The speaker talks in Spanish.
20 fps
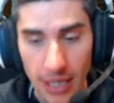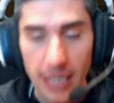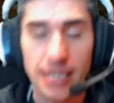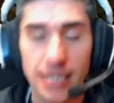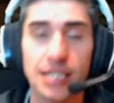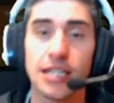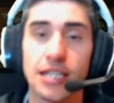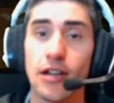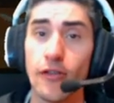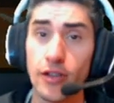
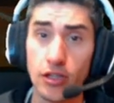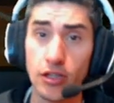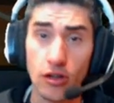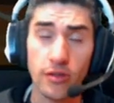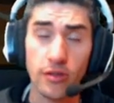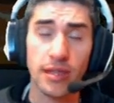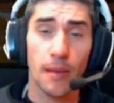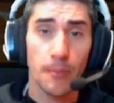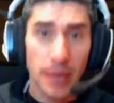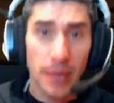Se lo
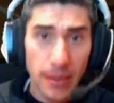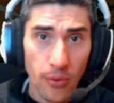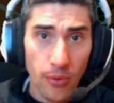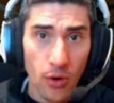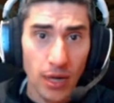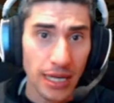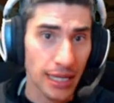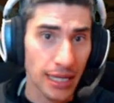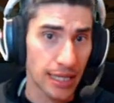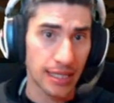destroza vivo y
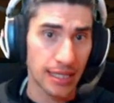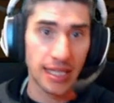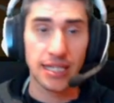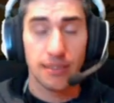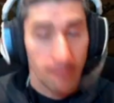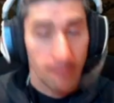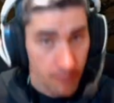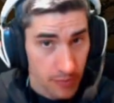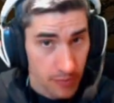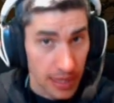le dices,
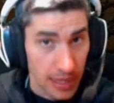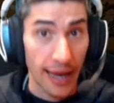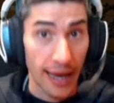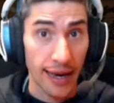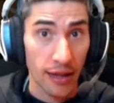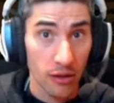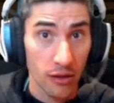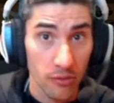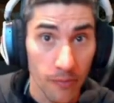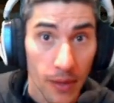te he
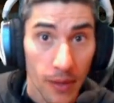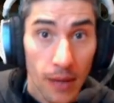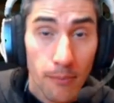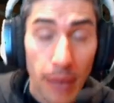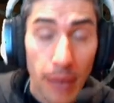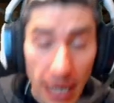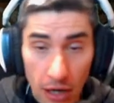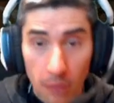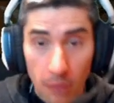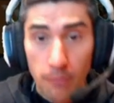ganado.
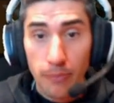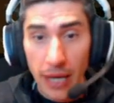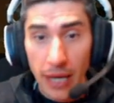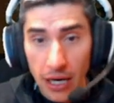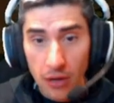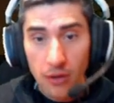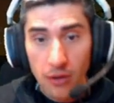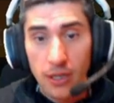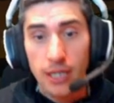Pero, pero,